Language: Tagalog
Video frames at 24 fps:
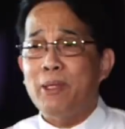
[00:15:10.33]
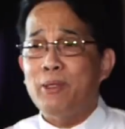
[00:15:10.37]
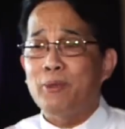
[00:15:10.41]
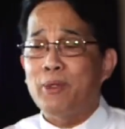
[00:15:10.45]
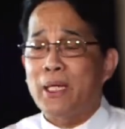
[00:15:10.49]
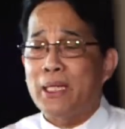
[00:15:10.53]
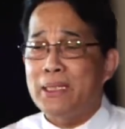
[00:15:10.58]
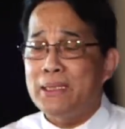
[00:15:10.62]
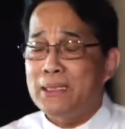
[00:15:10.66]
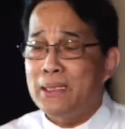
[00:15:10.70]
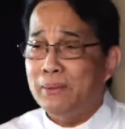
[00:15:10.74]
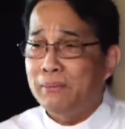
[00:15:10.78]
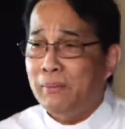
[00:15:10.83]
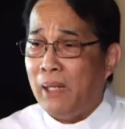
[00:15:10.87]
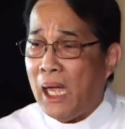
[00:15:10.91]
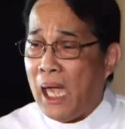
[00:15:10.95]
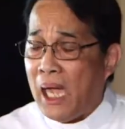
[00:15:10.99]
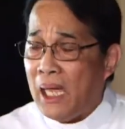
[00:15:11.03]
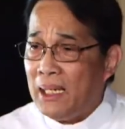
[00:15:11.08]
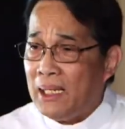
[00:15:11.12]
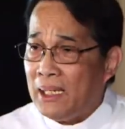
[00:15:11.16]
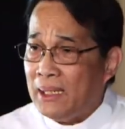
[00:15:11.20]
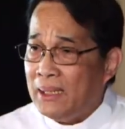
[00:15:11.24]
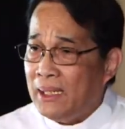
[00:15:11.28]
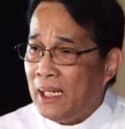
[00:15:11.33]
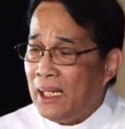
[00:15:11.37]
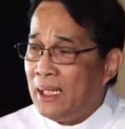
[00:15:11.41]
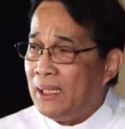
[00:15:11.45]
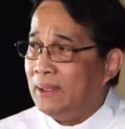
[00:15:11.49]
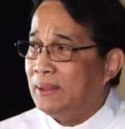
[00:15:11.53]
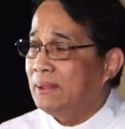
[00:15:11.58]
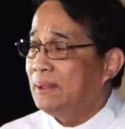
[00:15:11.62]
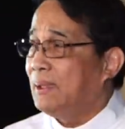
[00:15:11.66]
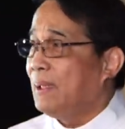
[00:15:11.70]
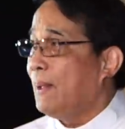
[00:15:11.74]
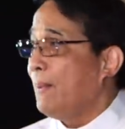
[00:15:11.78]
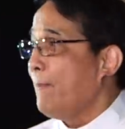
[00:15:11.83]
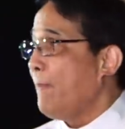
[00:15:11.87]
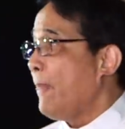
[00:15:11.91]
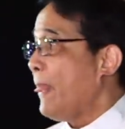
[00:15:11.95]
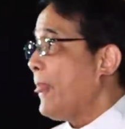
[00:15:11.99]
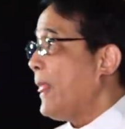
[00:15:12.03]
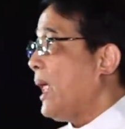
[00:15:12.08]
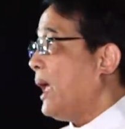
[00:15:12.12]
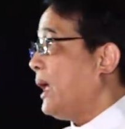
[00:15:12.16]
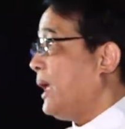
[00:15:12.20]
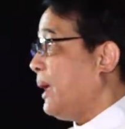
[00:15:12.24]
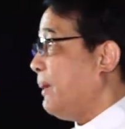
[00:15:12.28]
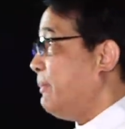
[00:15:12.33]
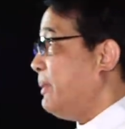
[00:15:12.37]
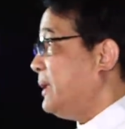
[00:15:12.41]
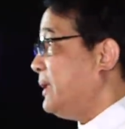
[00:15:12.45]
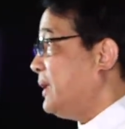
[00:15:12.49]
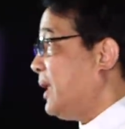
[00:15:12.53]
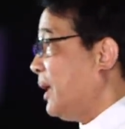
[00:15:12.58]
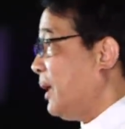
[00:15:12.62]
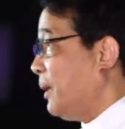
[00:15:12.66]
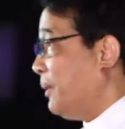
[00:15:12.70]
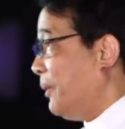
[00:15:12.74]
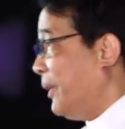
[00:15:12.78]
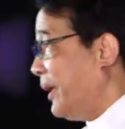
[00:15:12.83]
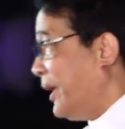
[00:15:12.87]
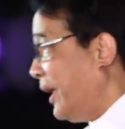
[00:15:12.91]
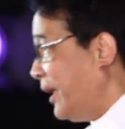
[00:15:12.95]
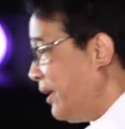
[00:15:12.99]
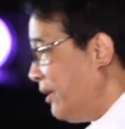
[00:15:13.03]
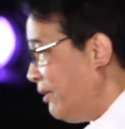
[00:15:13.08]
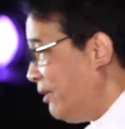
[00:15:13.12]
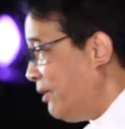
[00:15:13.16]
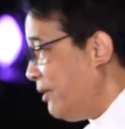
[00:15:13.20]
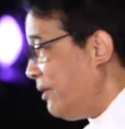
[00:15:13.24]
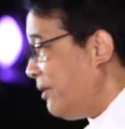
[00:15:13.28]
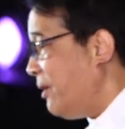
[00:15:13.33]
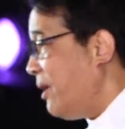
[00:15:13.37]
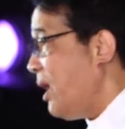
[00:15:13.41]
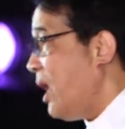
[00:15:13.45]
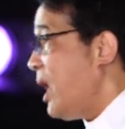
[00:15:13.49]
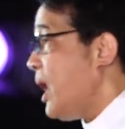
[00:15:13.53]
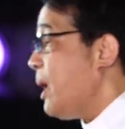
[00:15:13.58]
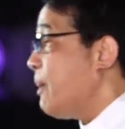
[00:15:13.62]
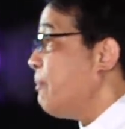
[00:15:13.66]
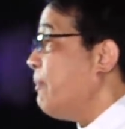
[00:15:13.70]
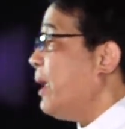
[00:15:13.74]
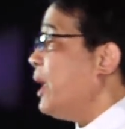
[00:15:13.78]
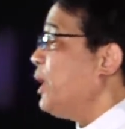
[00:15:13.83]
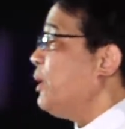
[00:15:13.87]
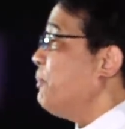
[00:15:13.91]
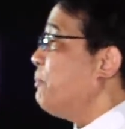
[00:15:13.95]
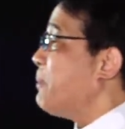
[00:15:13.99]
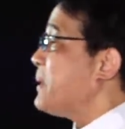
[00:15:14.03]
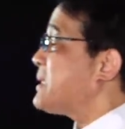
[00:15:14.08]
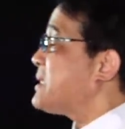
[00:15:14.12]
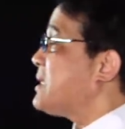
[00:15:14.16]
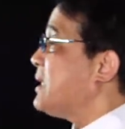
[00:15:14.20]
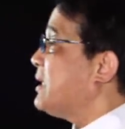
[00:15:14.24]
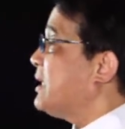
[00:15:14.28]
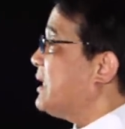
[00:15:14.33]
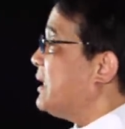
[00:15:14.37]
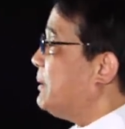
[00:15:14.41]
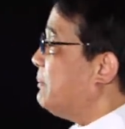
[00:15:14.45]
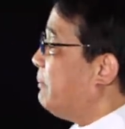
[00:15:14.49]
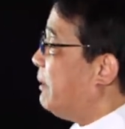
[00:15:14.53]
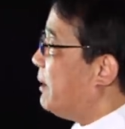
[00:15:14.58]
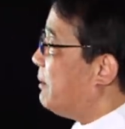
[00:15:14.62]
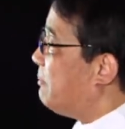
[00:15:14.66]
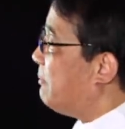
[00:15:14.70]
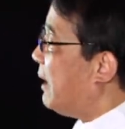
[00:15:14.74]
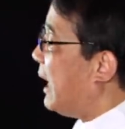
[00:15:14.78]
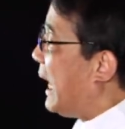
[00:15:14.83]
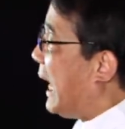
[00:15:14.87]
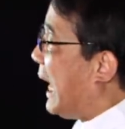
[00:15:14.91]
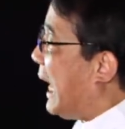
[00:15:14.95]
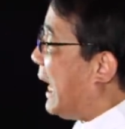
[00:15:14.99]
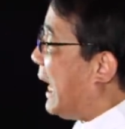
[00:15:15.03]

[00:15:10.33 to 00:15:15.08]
yung kanyang mga alagad. Labindalawa na yon. Meron pa siyang ibang mga